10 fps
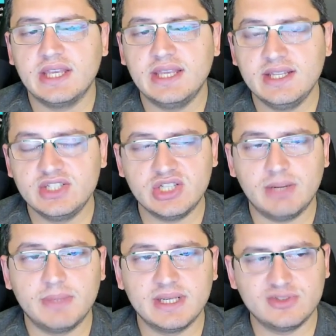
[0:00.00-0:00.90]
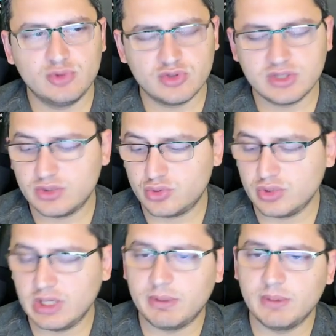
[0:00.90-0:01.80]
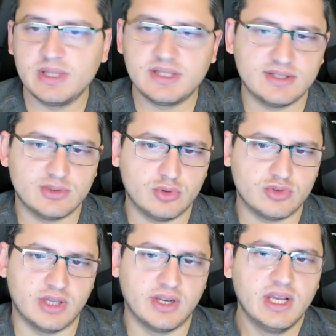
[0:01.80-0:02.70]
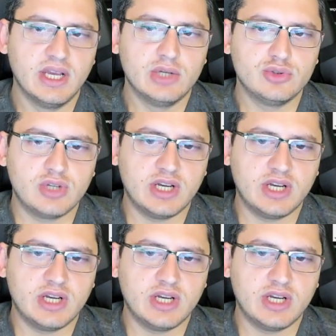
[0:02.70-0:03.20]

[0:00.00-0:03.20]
giriş yapmak istiyorsanız şunu yapabilirsiniz dostlar. Şu